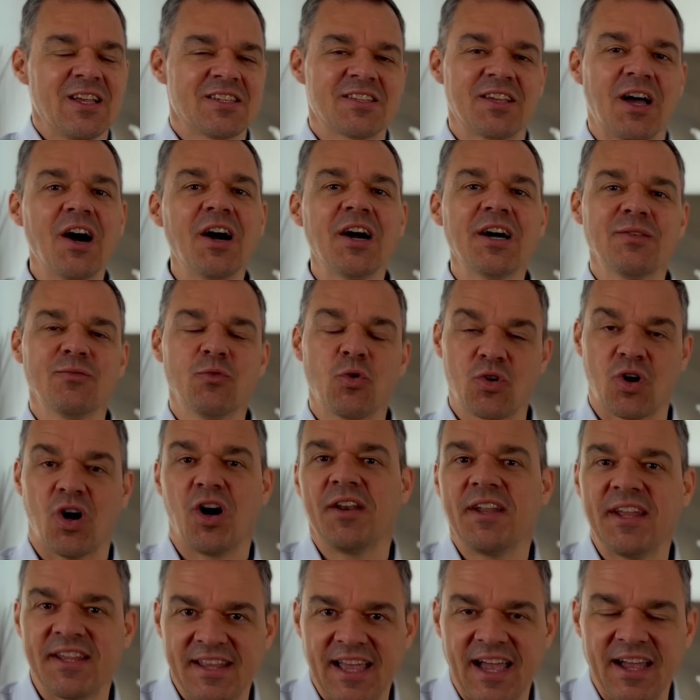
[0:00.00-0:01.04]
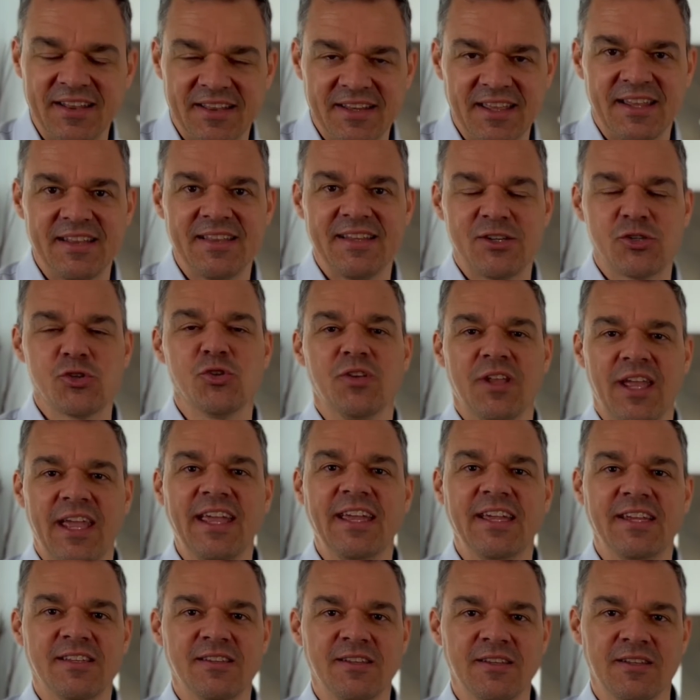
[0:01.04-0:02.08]
Sachen, wo gar nicht authentisch und
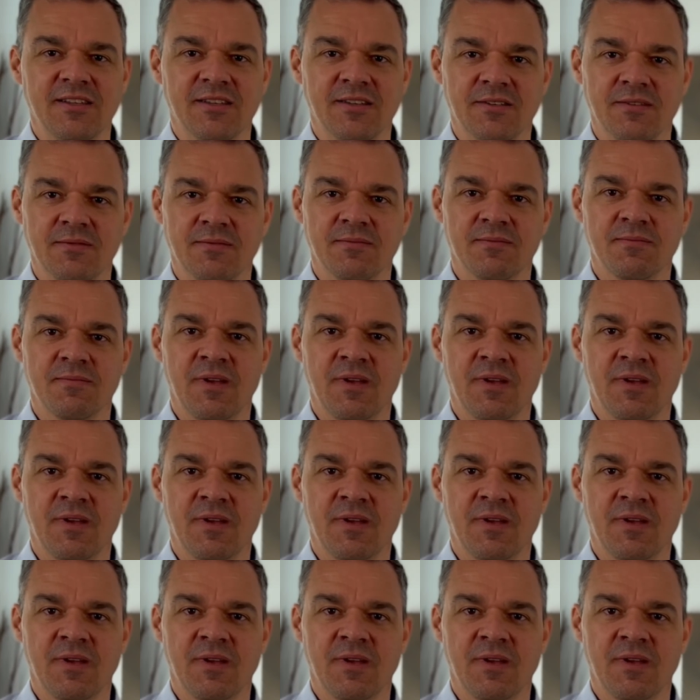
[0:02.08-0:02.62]
echt sind.